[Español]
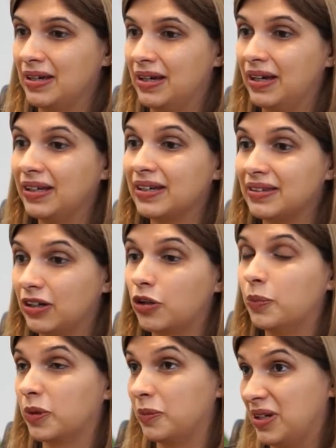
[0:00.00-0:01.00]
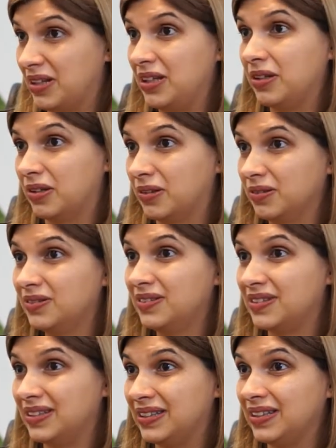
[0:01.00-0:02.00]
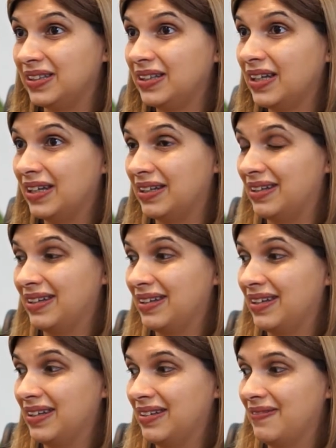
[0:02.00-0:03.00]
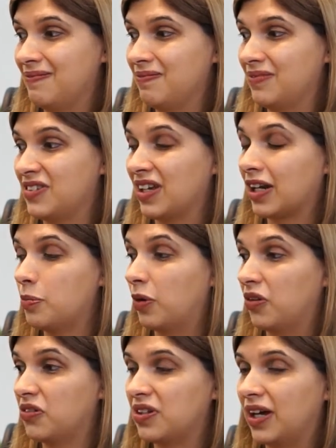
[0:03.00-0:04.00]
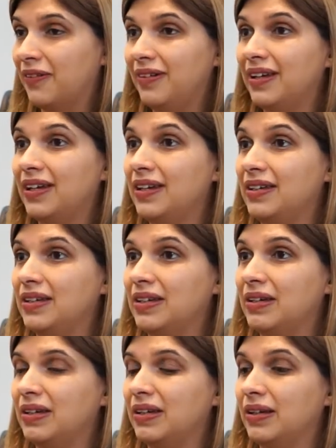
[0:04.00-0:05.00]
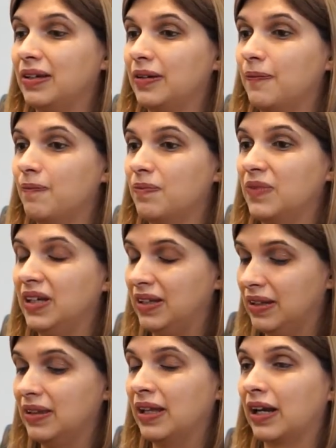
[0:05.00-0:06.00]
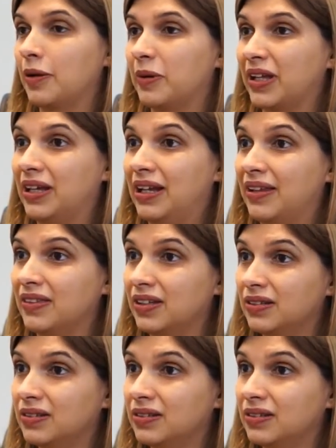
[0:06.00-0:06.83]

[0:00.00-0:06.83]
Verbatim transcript: hay que estar comprometido, ¿sí? Eh, ser responsable y darle para adelante.